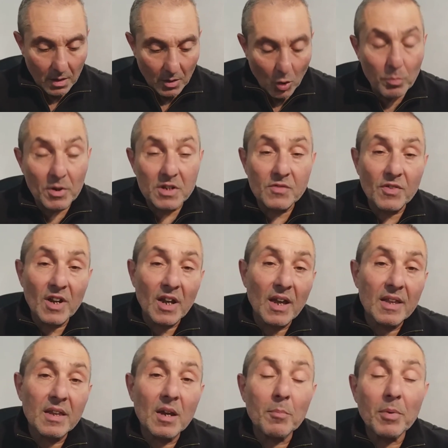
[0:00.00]
Образ
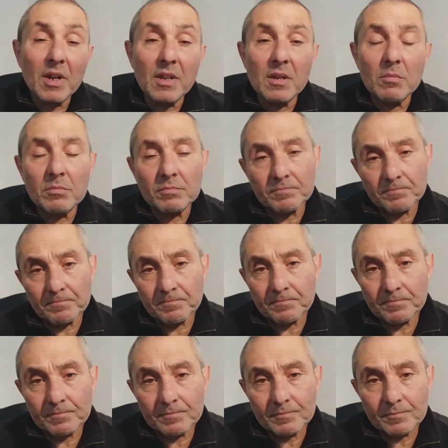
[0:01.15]
врага необходим,
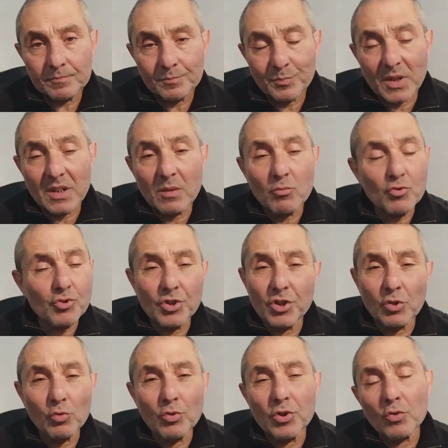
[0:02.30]
потому что
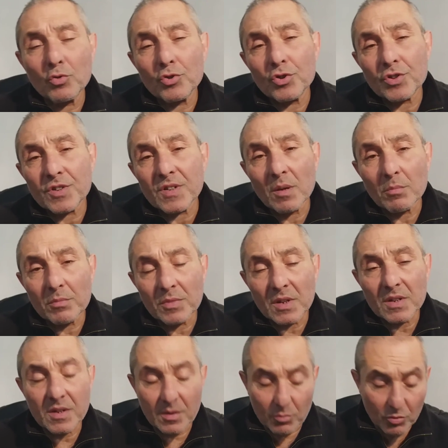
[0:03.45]
никто не хочет сам
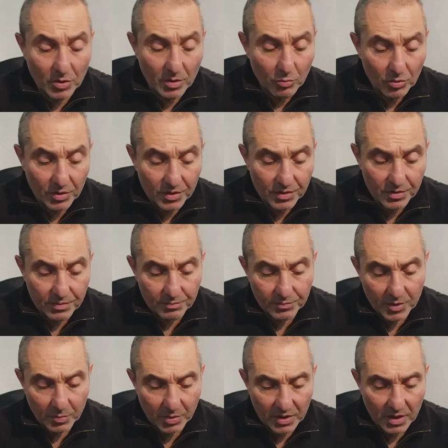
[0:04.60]
над собой работать,
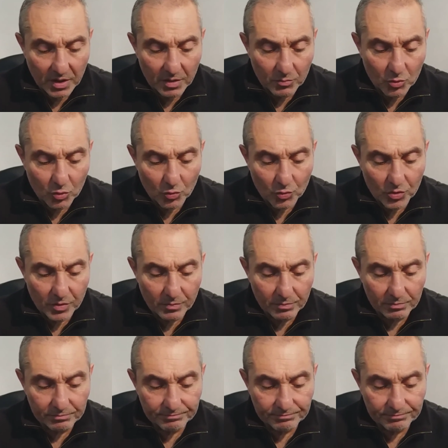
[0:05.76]
ни под каким соусом.